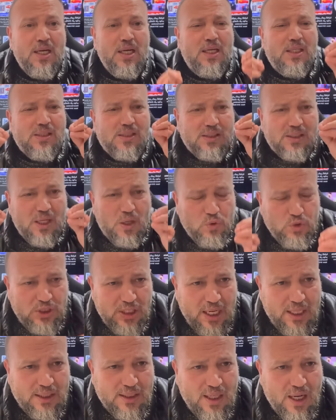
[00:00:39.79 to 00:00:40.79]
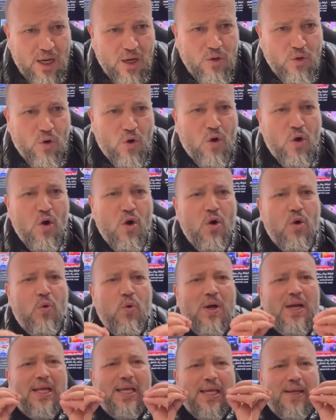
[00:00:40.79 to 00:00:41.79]
الزوجه ديالو
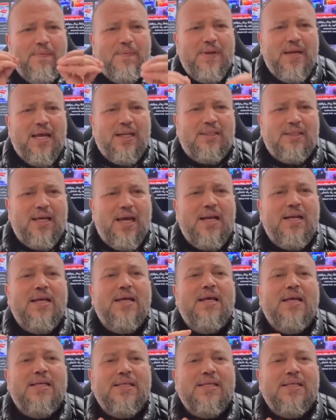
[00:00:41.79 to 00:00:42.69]
والابنه ديال